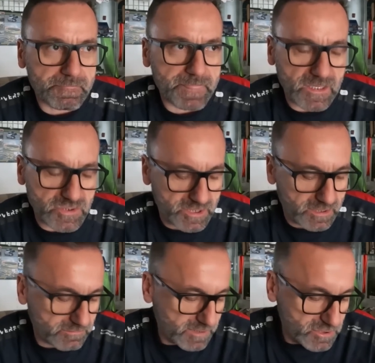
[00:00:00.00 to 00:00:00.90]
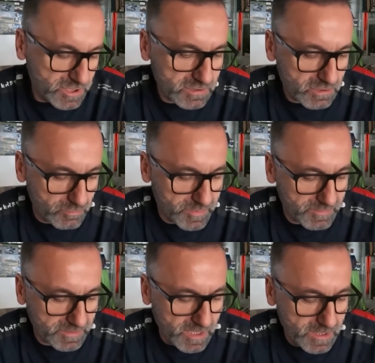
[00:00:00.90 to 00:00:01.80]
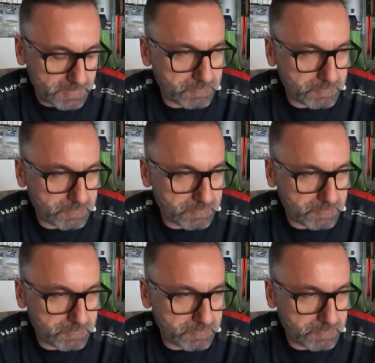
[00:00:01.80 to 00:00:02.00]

Okay. Tak czy tak. Także robimy, tak?